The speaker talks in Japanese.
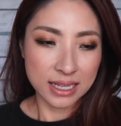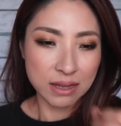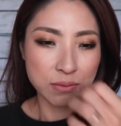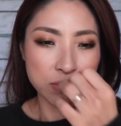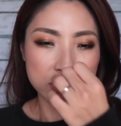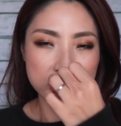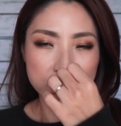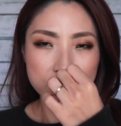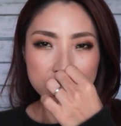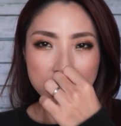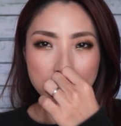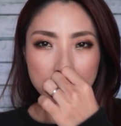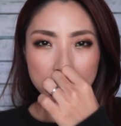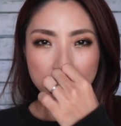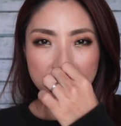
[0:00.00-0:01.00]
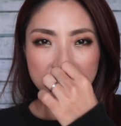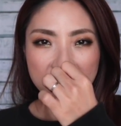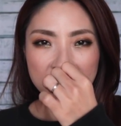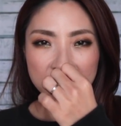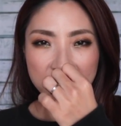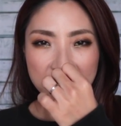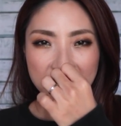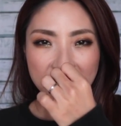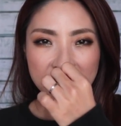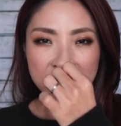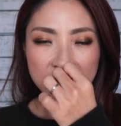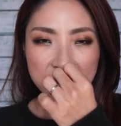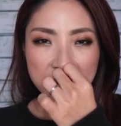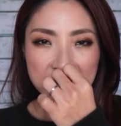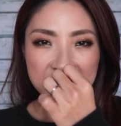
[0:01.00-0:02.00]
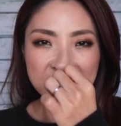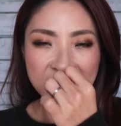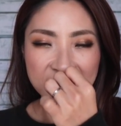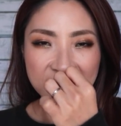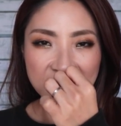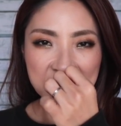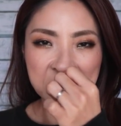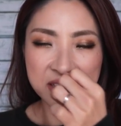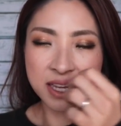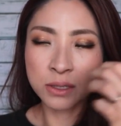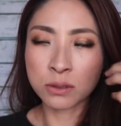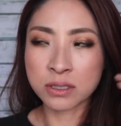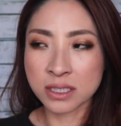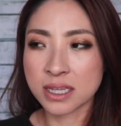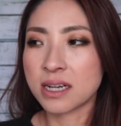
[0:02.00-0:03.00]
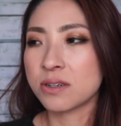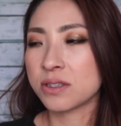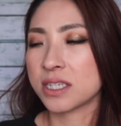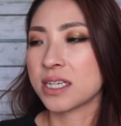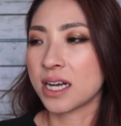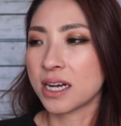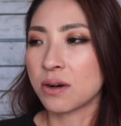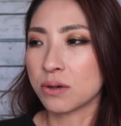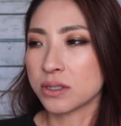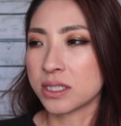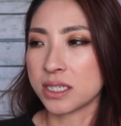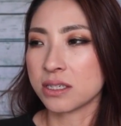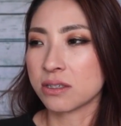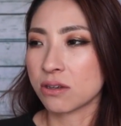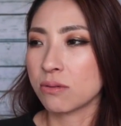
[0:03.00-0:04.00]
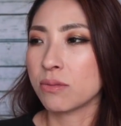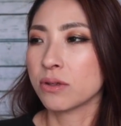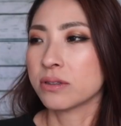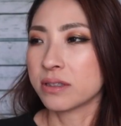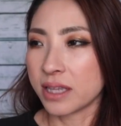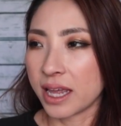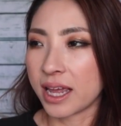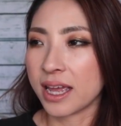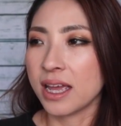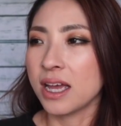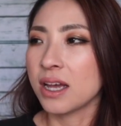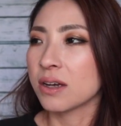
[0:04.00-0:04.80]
でも自分でも撮りたい撮りたいと思っていて、みんなとつながる時間が欲しいと思って、